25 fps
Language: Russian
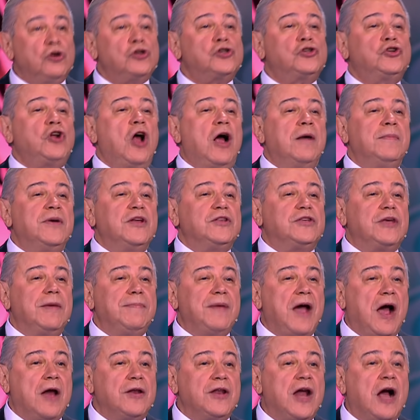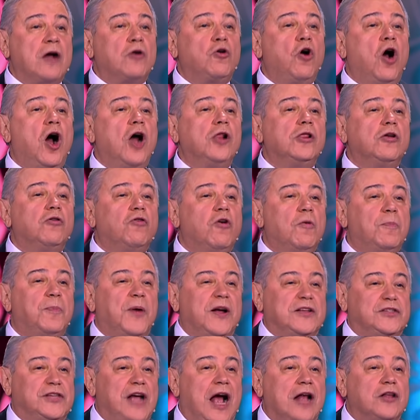ну что мы тебя, на голову
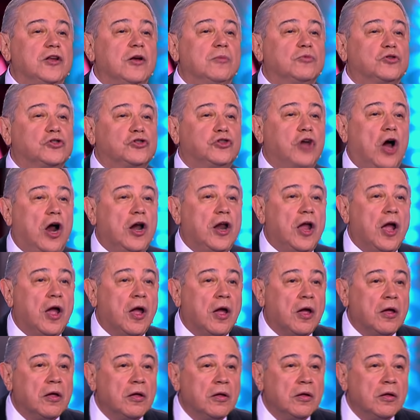посадим, что ли?